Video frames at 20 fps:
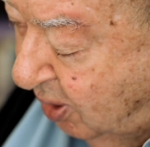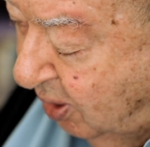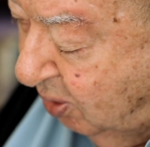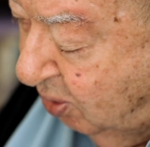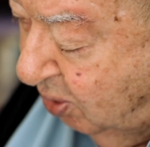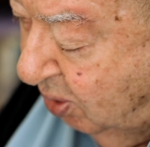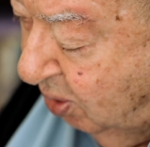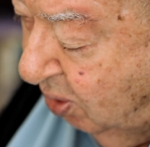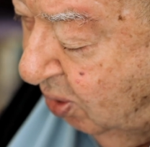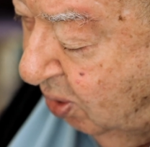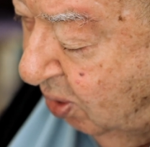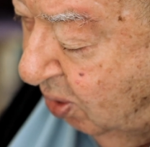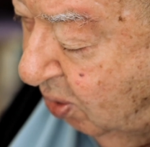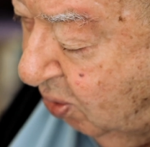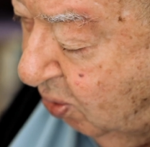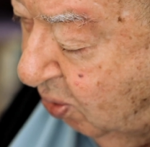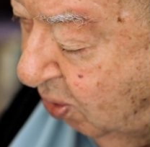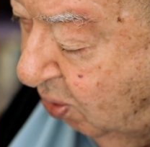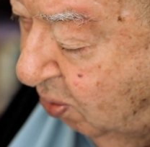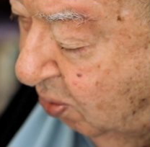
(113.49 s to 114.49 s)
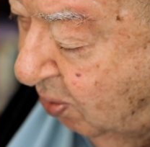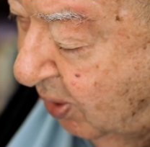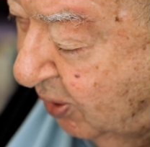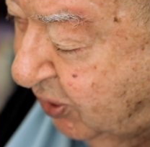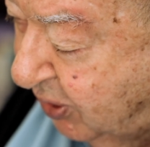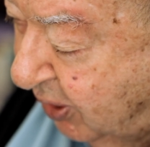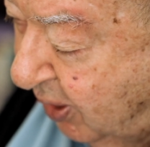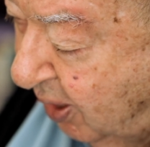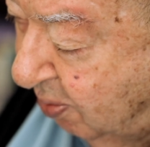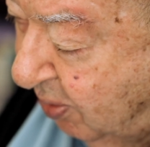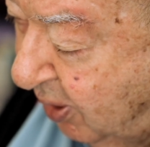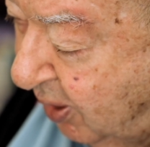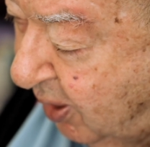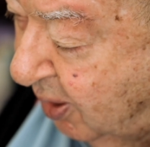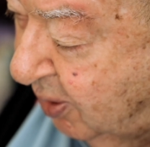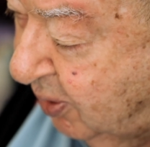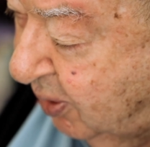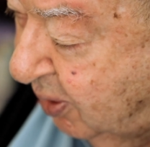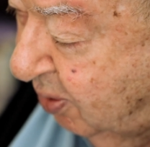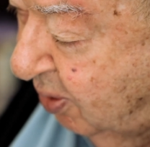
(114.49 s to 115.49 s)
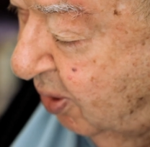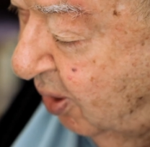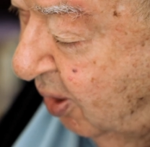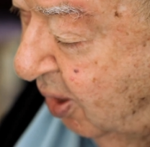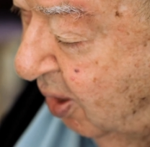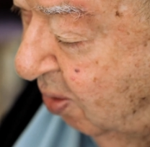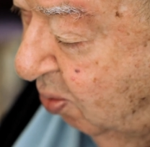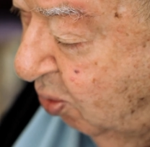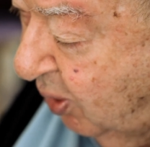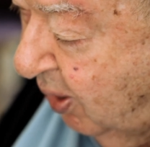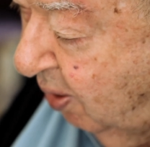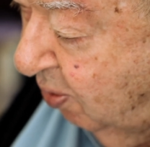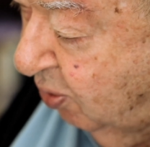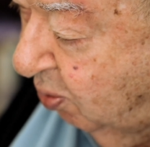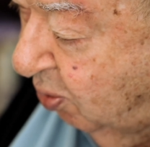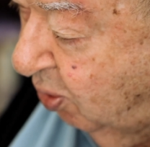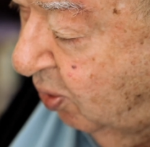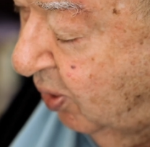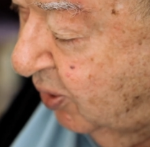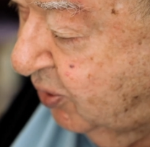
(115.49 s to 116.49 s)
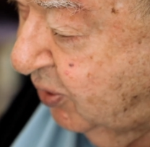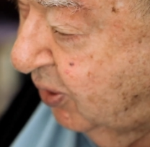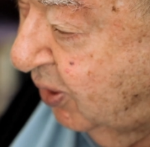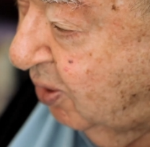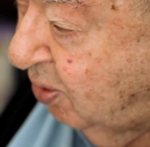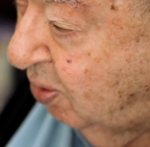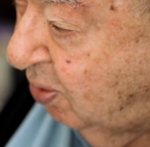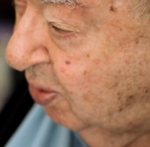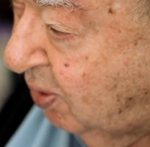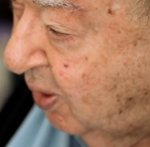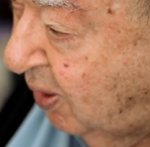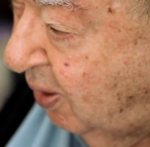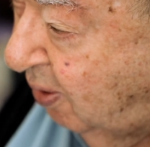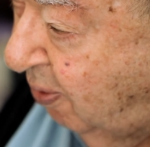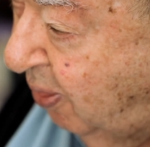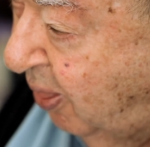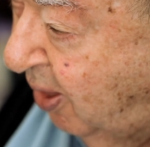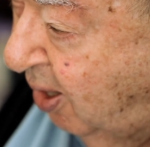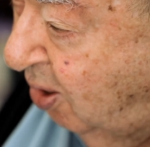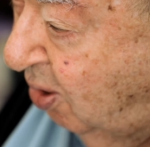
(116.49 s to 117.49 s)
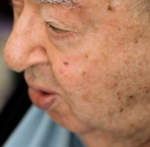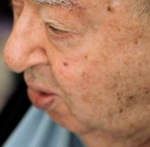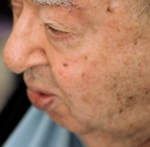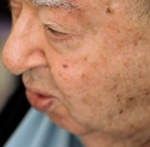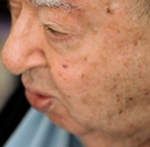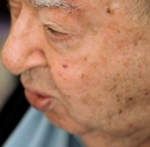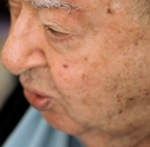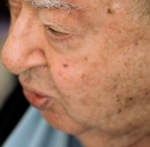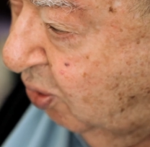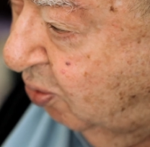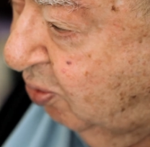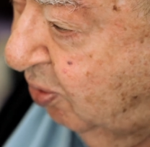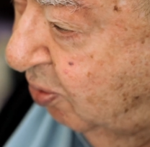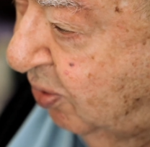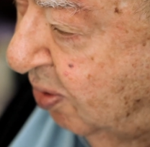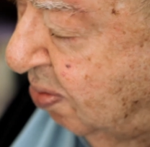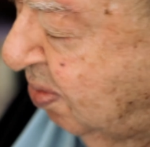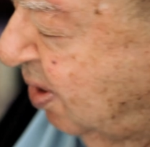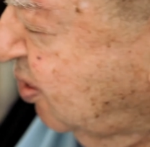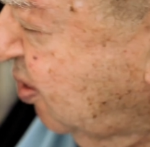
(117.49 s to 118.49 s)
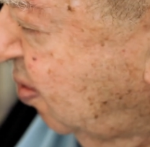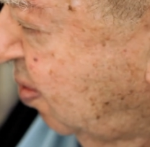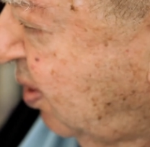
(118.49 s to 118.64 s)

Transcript: no, com uma tia minha que morava no Bom Retiro, né? onde eu vivi mais ou